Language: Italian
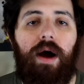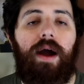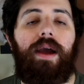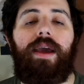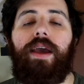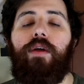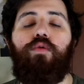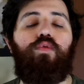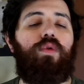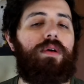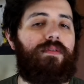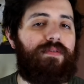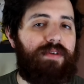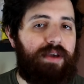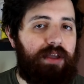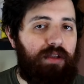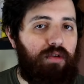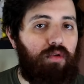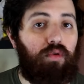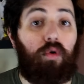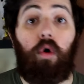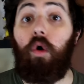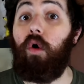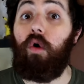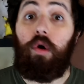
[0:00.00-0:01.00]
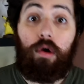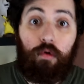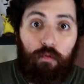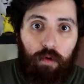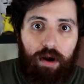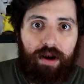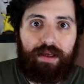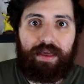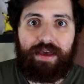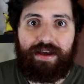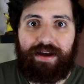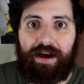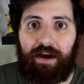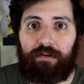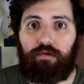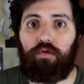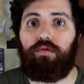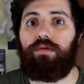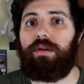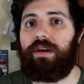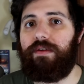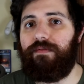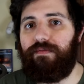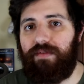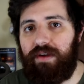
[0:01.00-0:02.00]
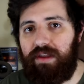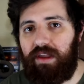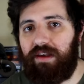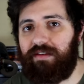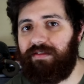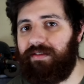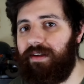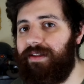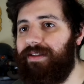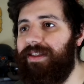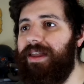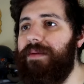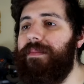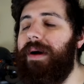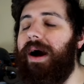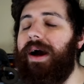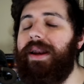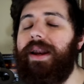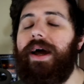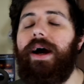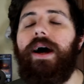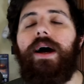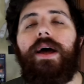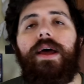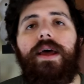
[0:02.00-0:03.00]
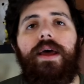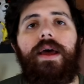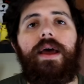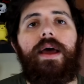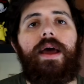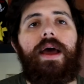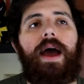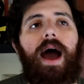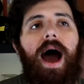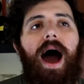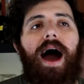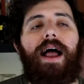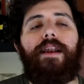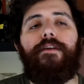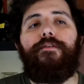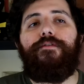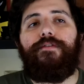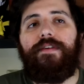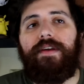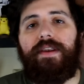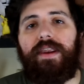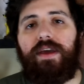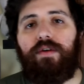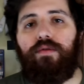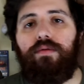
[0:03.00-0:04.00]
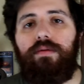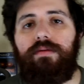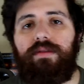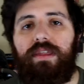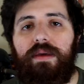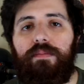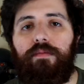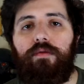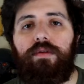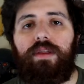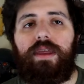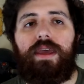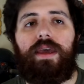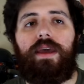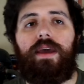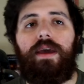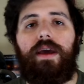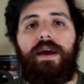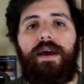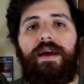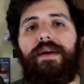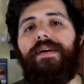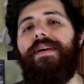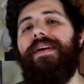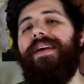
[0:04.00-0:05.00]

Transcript: anche due video o in qualche caso tre video a settimana, al fine ultimo di,